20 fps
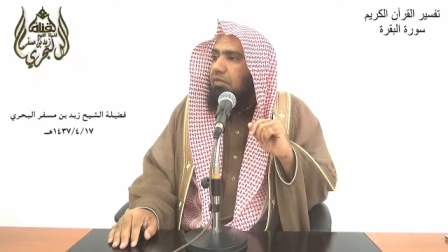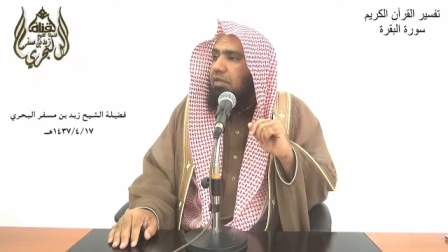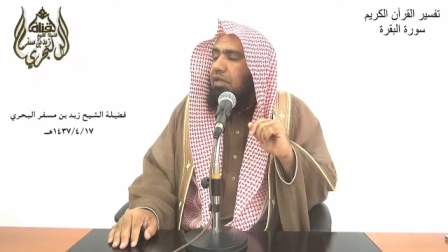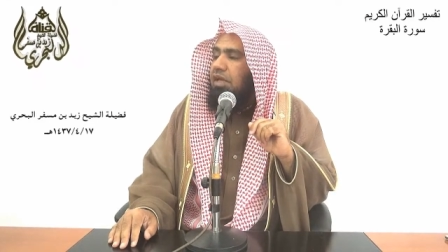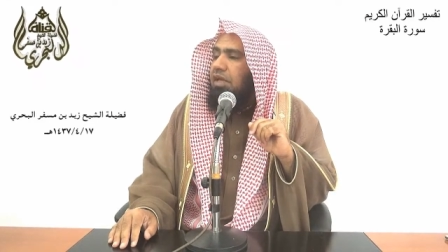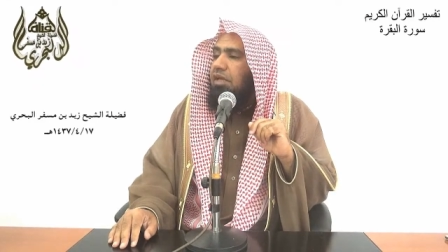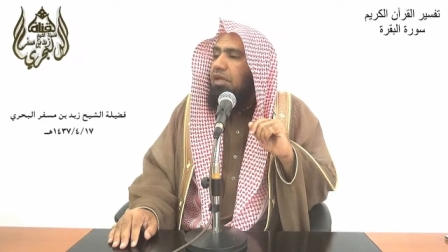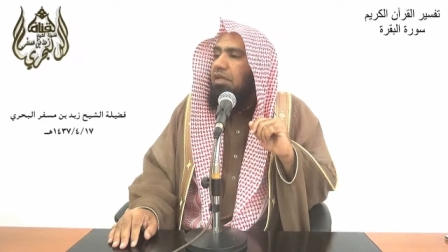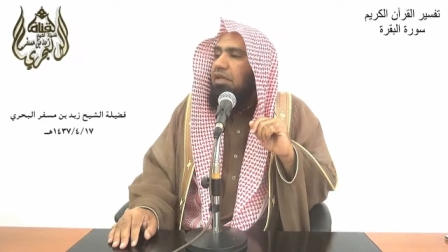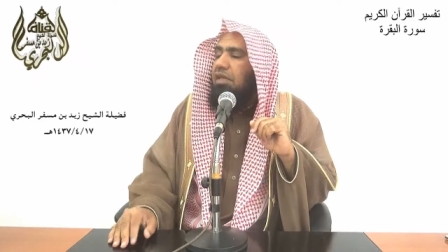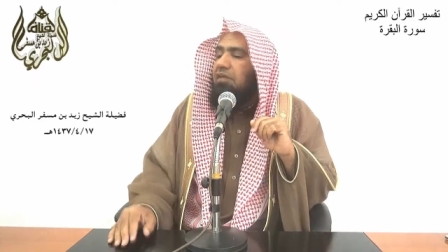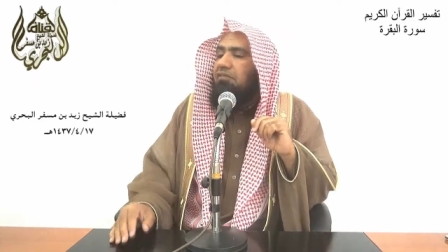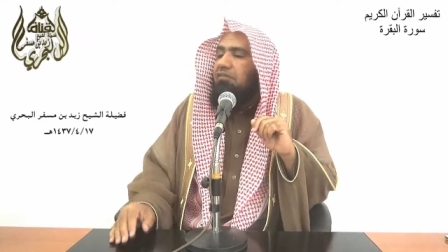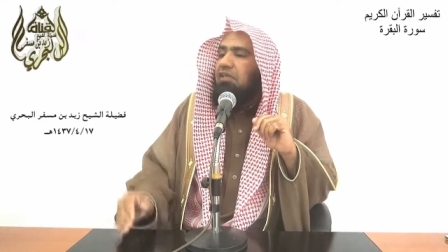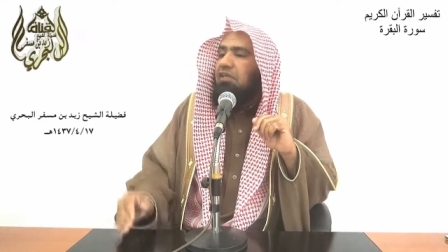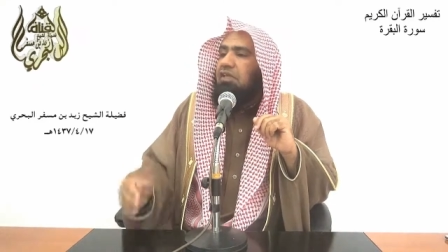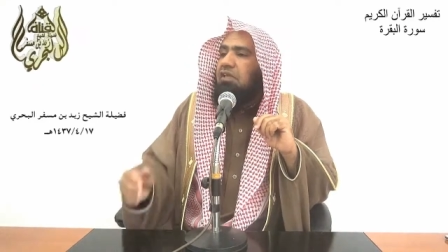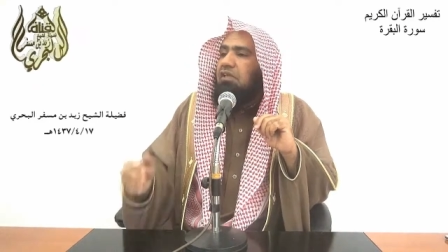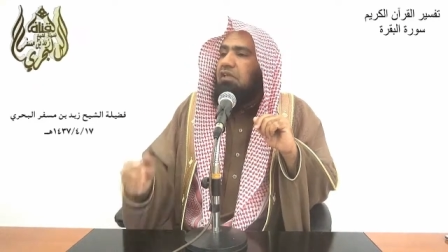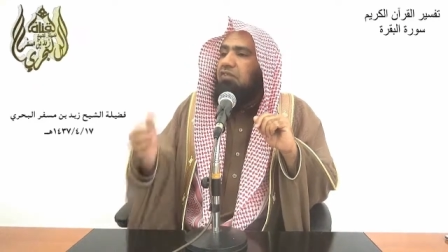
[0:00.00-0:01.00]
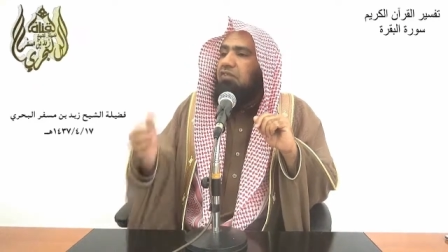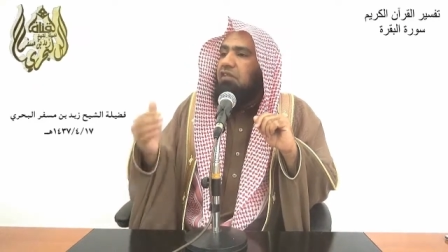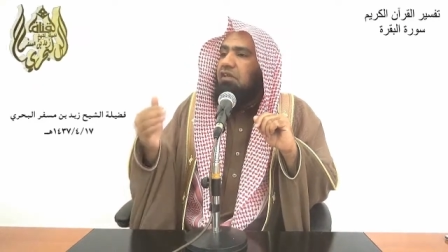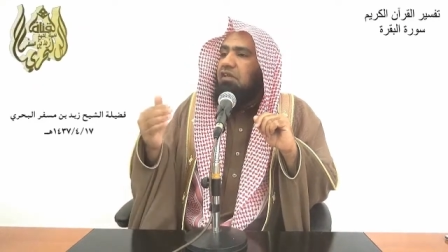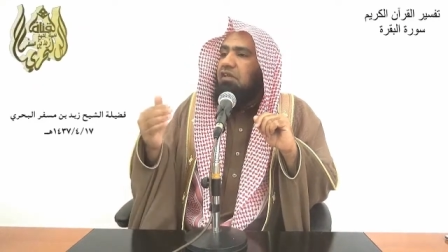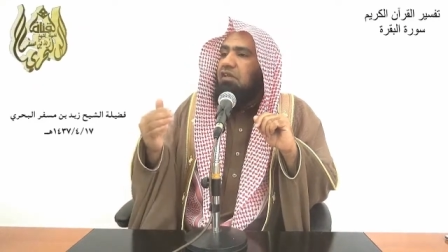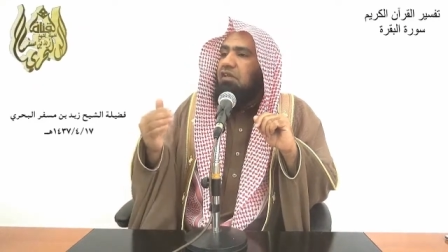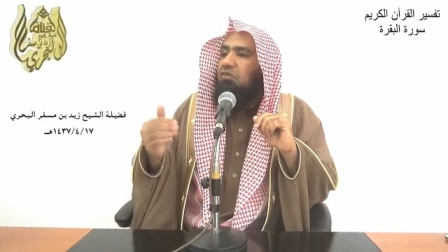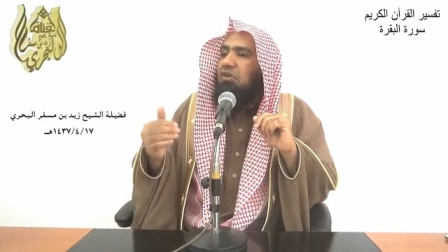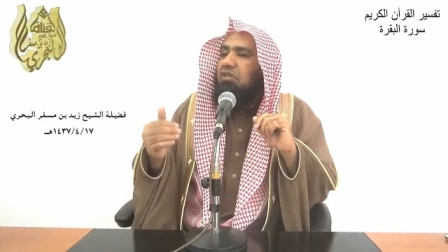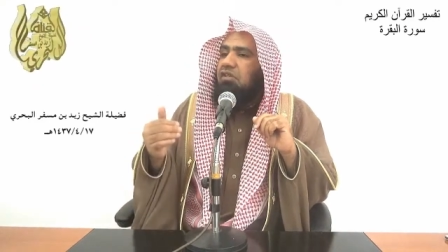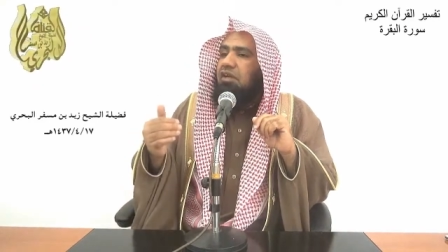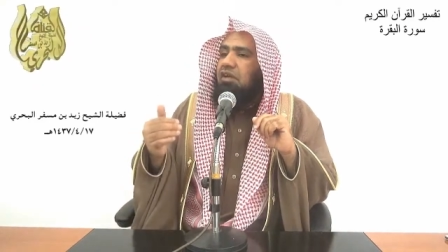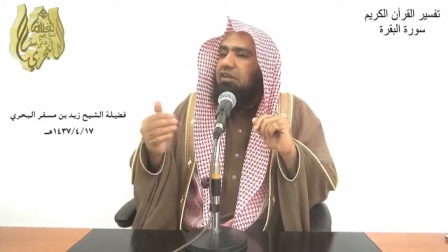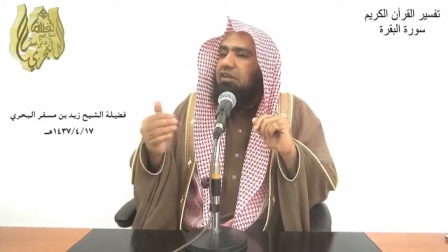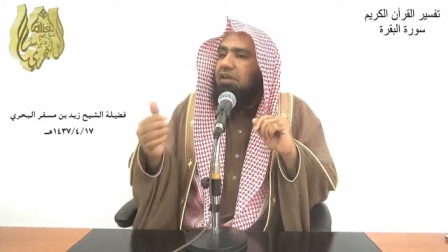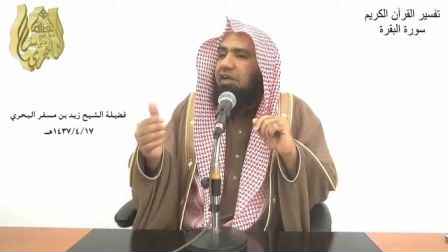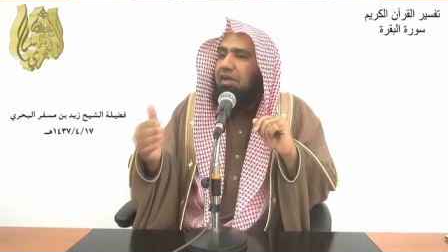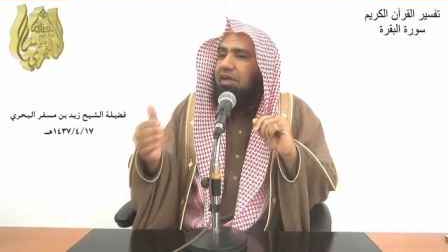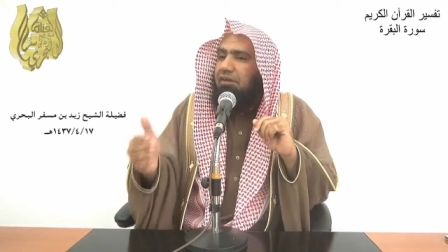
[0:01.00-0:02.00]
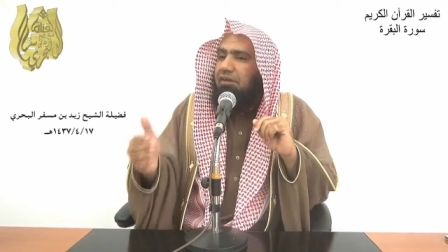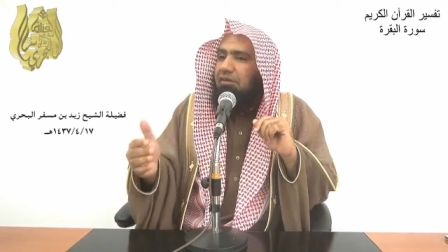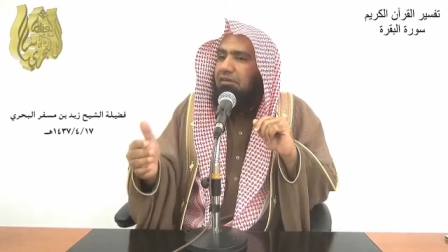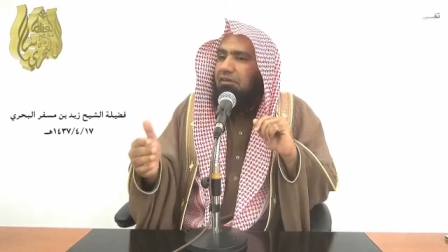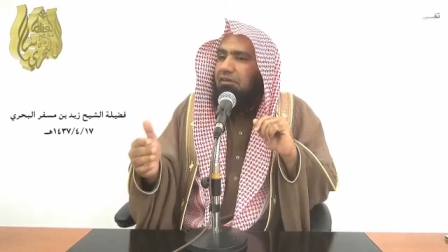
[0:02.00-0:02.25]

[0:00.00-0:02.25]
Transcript: لأن فيه فعلا وتركا